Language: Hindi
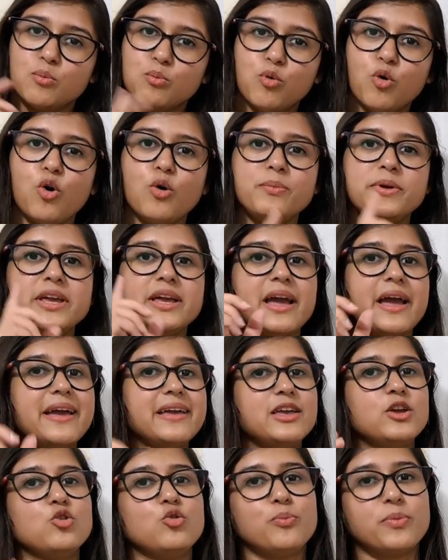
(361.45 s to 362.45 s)
वो भी
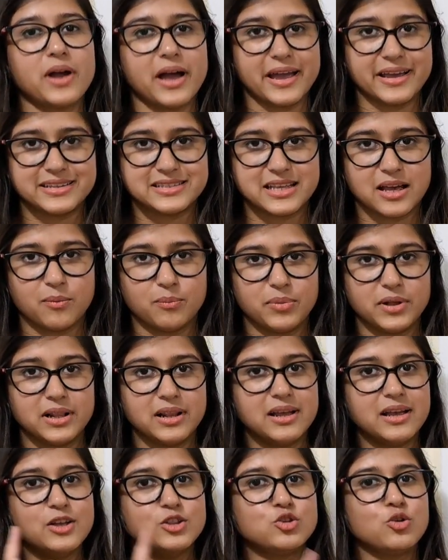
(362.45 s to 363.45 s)
है क्यूब का एग्जाम्पल
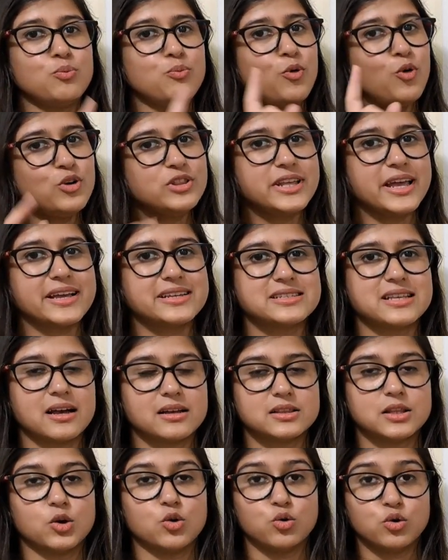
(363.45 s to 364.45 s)
तो वो देख
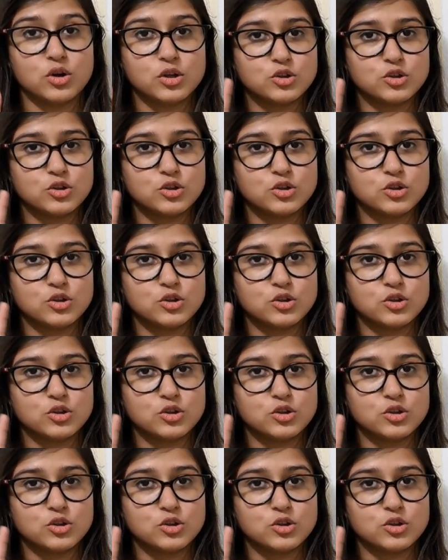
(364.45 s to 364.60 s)
सकते हो